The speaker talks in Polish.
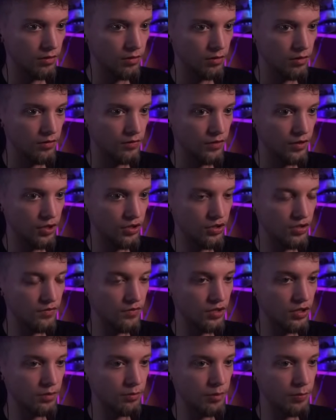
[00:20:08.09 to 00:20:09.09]
W razie mm.
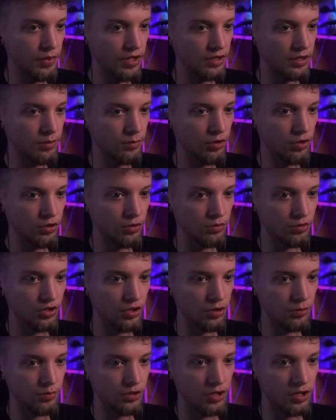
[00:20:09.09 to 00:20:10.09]
W jakby pandemonium
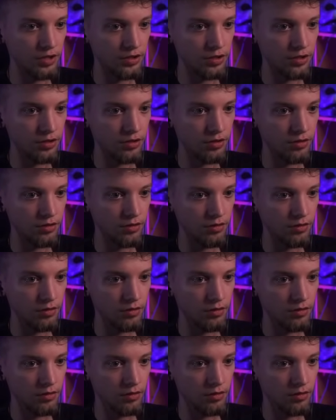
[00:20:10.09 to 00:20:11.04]
chciało przylecieć. A, że tu na dole.